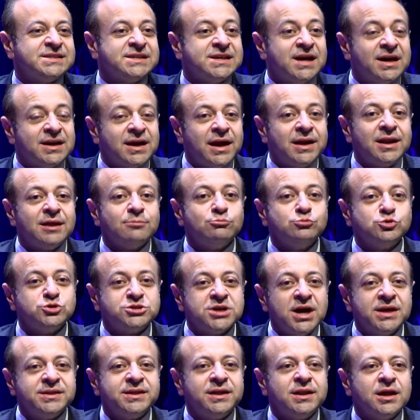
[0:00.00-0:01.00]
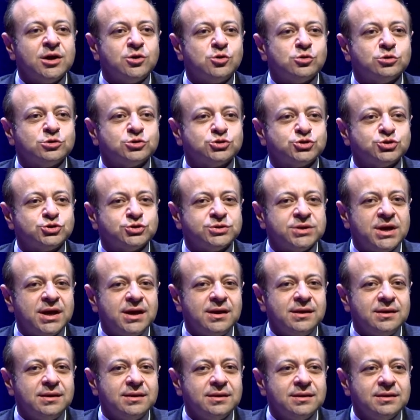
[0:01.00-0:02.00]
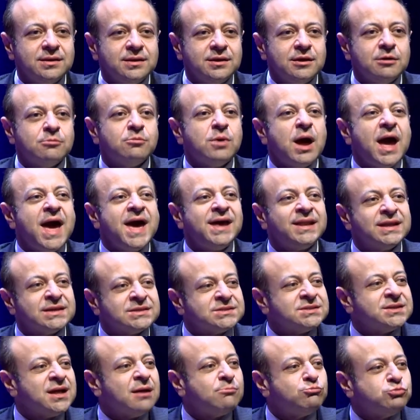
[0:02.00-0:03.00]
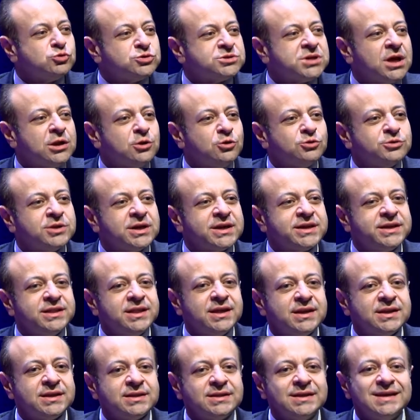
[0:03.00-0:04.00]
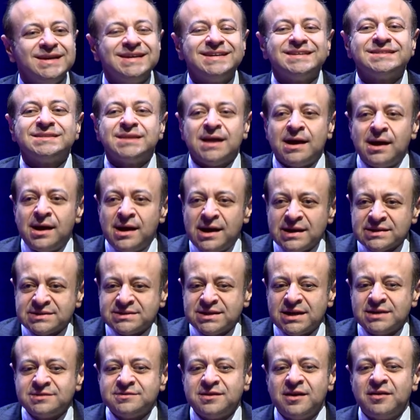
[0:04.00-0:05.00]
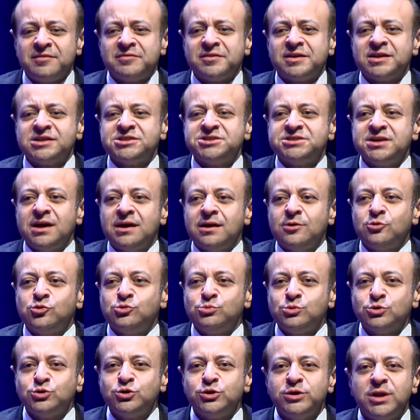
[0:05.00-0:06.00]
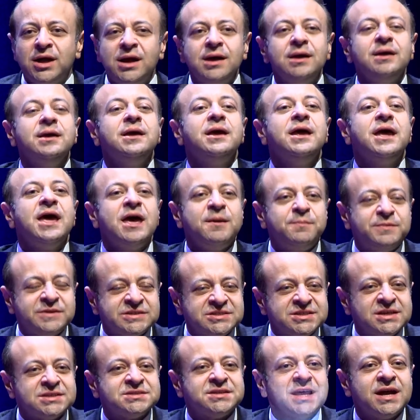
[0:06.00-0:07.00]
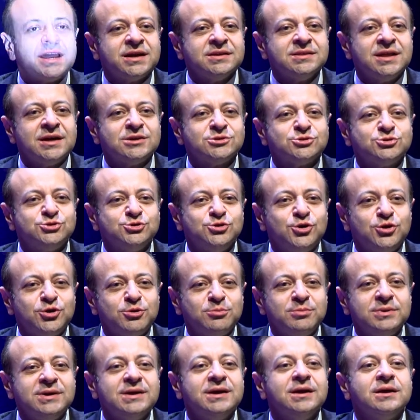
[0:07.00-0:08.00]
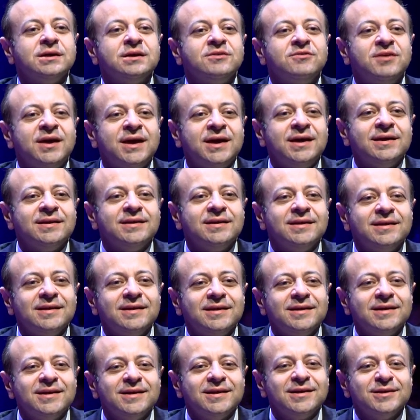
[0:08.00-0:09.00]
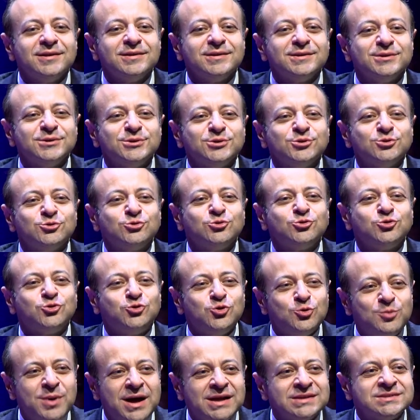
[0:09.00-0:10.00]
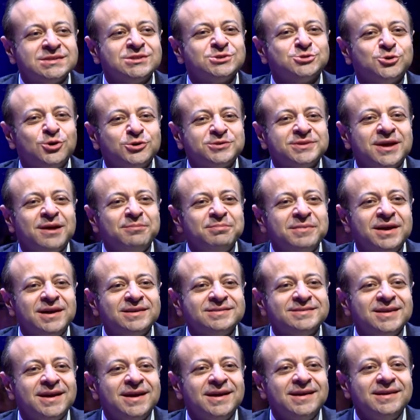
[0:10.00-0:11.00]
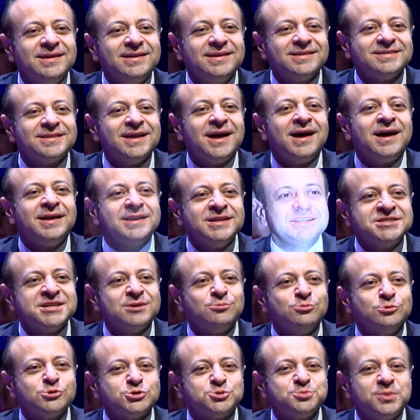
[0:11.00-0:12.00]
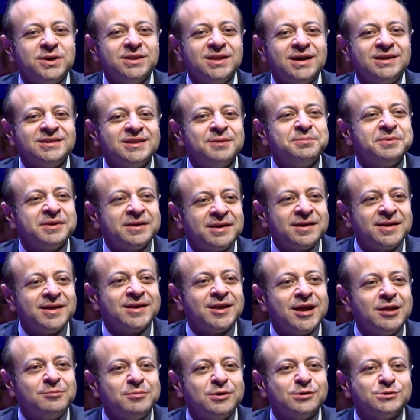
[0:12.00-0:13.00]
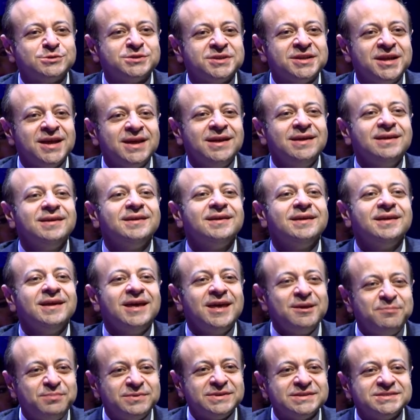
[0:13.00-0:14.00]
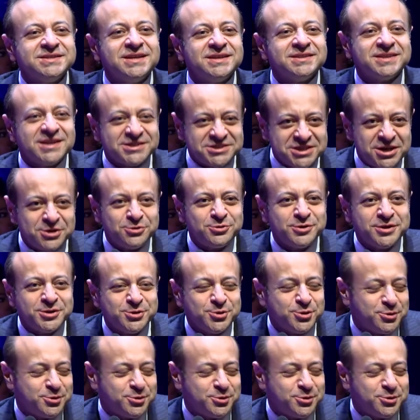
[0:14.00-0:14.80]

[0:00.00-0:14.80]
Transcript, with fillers: sigarayla mücadele konusunda en azından bu salondakilerin daha hassas davranacağı umuduyla hepinize saygılar sunuyorum ve dumansız ortamlarda daha nice buluşmalarda bir araya gelmek üzere hepinize teşekkür